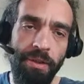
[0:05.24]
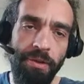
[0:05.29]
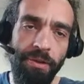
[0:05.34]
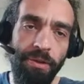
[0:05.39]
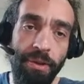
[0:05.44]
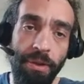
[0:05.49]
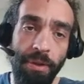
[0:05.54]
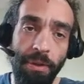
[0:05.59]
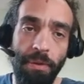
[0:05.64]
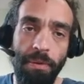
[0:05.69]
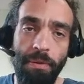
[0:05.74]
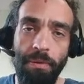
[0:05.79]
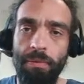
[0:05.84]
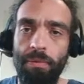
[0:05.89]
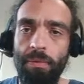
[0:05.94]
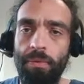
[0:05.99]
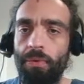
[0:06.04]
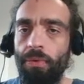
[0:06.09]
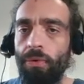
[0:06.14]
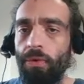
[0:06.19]
são
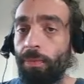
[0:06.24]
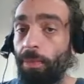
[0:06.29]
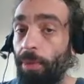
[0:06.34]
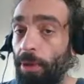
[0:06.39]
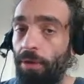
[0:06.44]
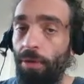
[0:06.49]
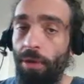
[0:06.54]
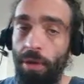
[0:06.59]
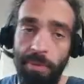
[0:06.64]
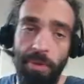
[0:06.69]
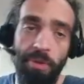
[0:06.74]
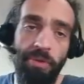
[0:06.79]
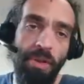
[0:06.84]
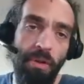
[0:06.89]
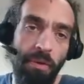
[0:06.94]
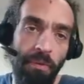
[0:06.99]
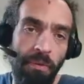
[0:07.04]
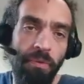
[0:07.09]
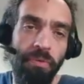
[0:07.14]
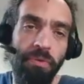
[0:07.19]
os polinômios, né? Ou
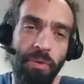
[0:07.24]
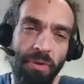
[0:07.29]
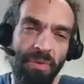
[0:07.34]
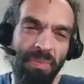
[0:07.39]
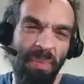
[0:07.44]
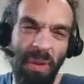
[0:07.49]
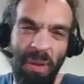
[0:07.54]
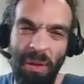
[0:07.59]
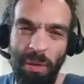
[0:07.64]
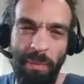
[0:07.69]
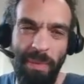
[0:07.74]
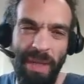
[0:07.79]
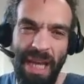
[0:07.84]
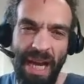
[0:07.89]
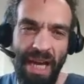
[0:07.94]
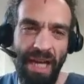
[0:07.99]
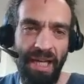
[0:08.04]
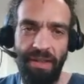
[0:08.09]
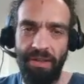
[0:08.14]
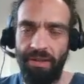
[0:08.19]
funções
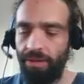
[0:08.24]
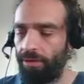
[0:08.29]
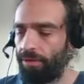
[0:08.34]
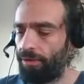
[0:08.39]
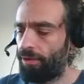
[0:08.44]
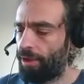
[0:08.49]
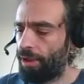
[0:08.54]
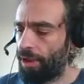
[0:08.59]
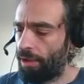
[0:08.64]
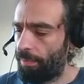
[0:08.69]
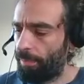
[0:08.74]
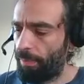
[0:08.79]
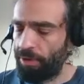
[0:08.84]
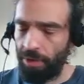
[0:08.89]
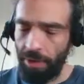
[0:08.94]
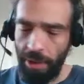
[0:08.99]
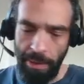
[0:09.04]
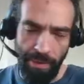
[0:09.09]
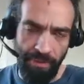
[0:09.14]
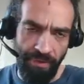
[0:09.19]
polinomiais. Em geral, o
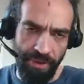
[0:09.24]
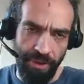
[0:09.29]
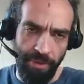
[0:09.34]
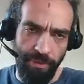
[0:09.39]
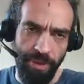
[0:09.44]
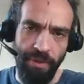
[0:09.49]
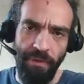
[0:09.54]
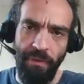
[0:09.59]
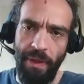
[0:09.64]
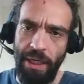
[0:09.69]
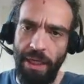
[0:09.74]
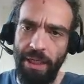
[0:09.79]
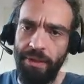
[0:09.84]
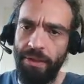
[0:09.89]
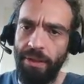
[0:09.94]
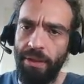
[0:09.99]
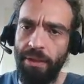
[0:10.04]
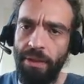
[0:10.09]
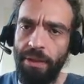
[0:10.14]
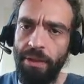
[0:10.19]
pessoal acaba fazendo uma
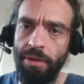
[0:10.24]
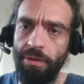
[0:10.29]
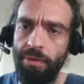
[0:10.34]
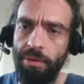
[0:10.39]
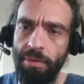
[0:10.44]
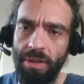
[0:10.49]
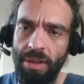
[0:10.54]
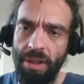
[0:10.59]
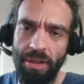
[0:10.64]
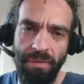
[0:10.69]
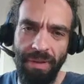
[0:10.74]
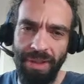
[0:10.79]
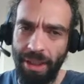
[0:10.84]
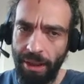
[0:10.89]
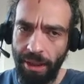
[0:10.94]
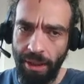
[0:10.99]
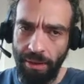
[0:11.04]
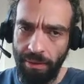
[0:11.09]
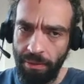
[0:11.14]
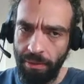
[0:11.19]
diferença nisso, aqui a gente vai
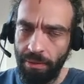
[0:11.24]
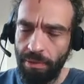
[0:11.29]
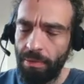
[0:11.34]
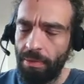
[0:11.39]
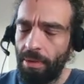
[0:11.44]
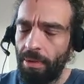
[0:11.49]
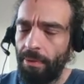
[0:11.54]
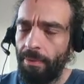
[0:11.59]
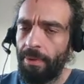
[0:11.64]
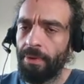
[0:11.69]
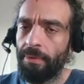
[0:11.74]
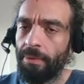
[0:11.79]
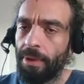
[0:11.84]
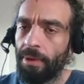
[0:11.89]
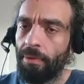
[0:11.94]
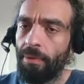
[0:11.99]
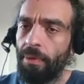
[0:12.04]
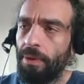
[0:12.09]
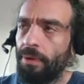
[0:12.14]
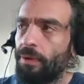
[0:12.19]
tratar tudo como a mesma
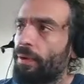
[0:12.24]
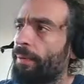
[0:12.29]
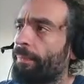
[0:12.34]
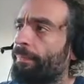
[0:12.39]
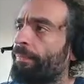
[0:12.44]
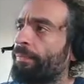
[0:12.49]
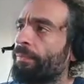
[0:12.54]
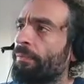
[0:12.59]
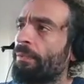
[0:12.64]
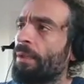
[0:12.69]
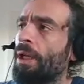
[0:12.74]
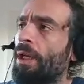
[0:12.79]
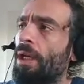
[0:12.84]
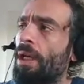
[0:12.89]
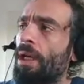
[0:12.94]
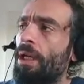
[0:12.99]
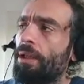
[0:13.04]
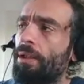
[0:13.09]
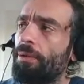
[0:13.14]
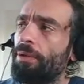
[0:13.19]
coisa.
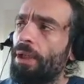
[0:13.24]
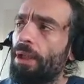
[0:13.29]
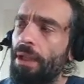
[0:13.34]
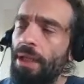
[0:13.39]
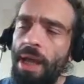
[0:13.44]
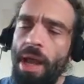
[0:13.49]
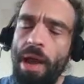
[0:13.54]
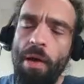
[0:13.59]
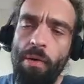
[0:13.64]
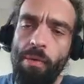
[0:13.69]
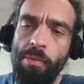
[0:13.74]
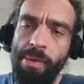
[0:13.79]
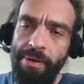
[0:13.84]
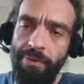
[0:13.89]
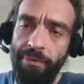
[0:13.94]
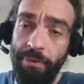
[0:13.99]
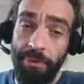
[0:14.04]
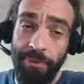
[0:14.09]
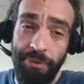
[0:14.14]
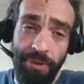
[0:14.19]
Então, o que é uma
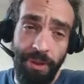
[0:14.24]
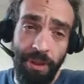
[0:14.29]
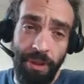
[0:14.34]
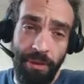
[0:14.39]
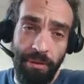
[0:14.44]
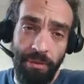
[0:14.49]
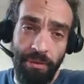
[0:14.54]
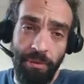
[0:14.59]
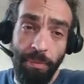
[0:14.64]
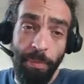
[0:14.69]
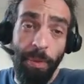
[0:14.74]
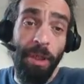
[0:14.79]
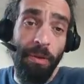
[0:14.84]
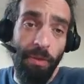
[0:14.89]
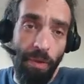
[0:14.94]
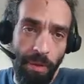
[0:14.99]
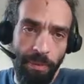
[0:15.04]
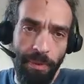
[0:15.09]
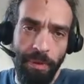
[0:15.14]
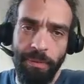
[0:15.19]
função, um
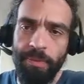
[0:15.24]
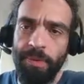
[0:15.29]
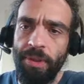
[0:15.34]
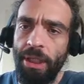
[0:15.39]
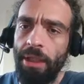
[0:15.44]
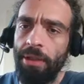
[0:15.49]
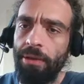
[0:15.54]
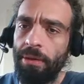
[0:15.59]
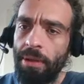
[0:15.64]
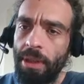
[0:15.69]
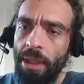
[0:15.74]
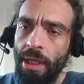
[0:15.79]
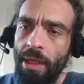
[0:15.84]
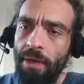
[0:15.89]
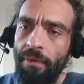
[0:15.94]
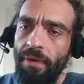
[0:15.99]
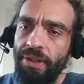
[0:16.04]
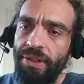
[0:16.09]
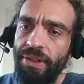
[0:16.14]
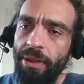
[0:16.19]
polinômio, certo?
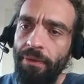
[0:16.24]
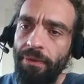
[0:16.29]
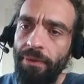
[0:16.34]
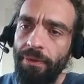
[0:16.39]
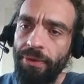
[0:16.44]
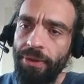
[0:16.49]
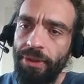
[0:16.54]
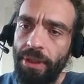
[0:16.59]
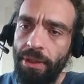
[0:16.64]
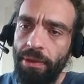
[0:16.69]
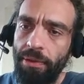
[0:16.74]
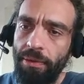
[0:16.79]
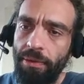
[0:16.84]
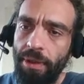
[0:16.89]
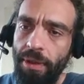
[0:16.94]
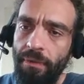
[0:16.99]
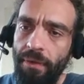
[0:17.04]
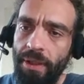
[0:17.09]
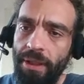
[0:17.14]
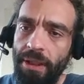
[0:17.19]
Vai ser uma função
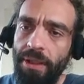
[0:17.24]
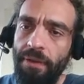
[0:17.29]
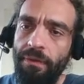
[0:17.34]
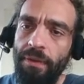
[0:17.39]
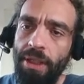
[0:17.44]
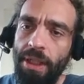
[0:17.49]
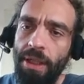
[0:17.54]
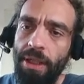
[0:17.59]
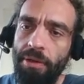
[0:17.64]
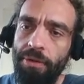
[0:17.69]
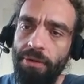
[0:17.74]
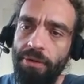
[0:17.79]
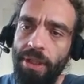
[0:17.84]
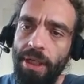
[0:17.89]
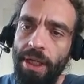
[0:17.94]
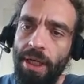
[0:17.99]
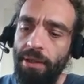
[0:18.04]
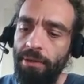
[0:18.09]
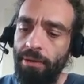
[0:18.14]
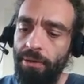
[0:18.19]
que vai estar definida
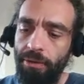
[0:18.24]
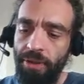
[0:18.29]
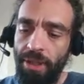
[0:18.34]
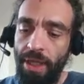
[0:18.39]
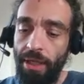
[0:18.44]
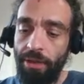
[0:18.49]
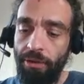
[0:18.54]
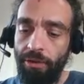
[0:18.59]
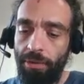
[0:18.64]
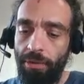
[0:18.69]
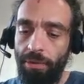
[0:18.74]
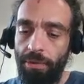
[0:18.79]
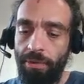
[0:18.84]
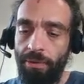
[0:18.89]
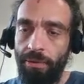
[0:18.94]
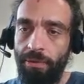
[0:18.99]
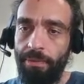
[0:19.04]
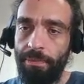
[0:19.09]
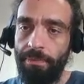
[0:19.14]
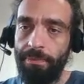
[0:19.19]
nos reais
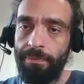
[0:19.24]
todos